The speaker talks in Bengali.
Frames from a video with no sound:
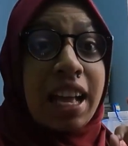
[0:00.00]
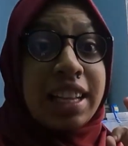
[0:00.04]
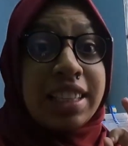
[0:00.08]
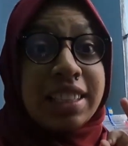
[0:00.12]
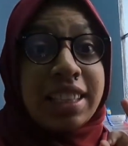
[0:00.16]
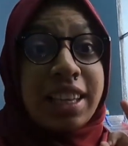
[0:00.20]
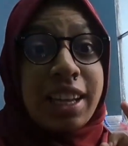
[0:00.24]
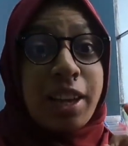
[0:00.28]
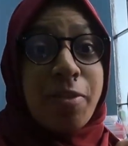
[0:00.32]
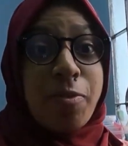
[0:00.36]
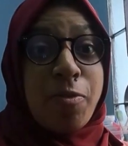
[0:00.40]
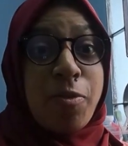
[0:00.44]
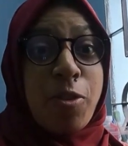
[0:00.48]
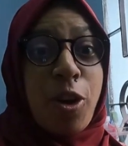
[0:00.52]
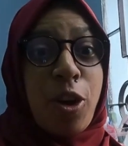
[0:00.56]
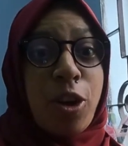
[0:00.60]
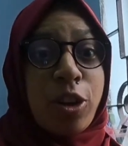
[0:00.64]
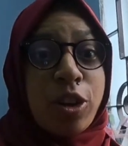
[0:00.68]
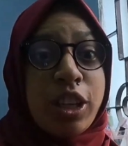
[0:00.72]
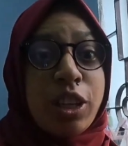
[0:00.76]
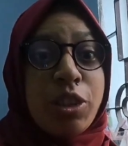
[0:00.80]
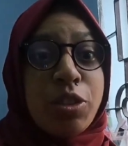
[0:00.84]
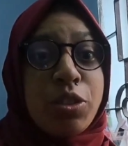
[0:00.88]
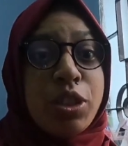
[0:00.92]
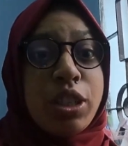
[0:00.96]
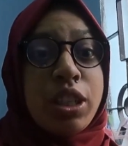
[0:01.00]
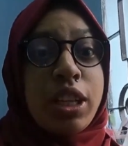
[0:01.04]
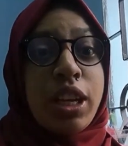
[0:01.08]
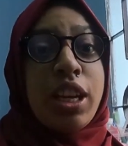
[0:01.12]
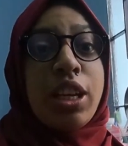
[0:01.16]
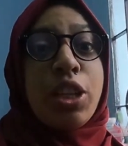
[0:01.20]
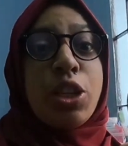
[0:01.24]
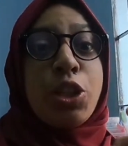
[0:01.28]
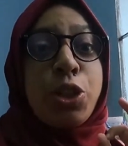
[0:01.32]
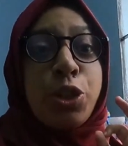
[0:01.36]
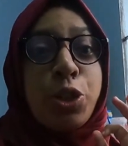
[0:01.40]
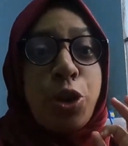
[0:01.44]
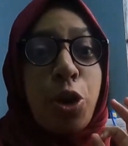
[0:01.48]
আজকের ব্লগটা হচ্ছে
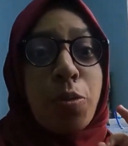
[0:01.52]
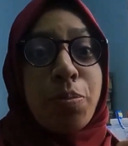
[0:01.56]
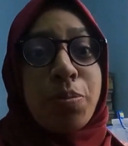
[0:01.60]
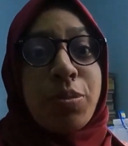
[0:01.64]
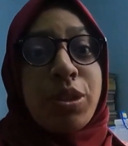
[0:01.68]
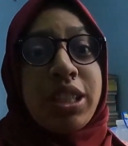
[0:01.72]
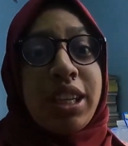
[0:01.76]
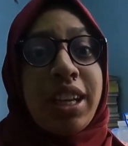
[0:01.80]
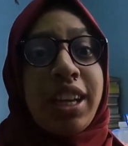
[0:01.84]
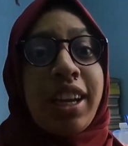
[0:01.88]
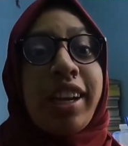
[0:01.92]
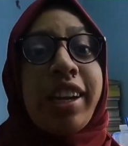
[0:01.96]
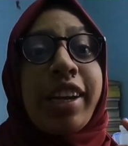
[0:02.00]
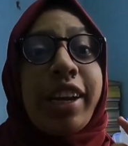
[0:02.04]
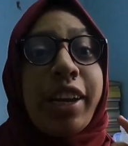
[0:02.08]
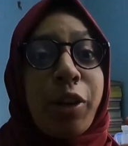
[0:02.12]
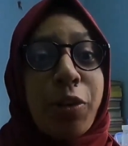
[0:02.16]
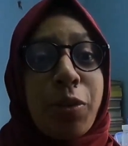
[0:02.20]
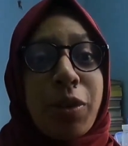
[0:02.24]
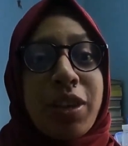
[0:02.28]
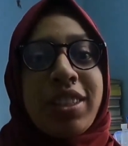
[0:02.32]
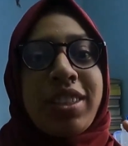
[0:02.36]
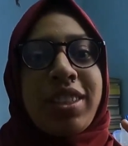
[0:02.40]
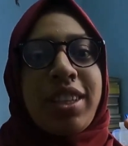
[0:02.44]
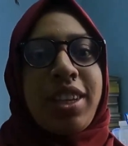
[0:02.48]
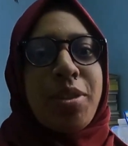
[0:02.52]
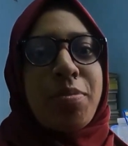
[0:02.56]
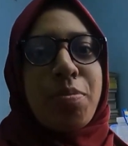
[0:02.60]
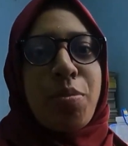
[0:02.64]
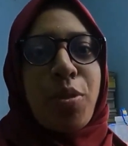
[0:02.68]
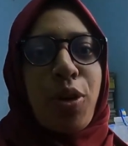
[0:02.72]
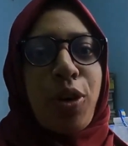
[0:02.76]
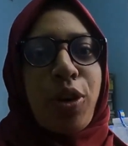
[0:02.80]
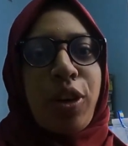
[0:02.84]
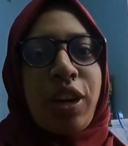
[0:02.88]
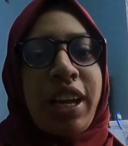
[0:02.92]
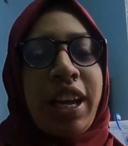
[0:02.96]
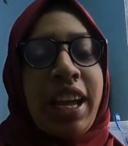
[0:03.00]
সবচেয়ে রিকোয়েস্টেড
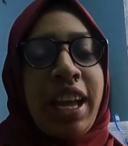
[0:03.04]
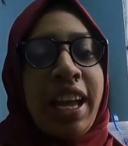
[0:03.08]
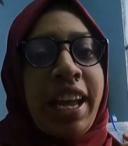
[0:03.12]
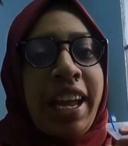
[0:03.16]
ব্লগ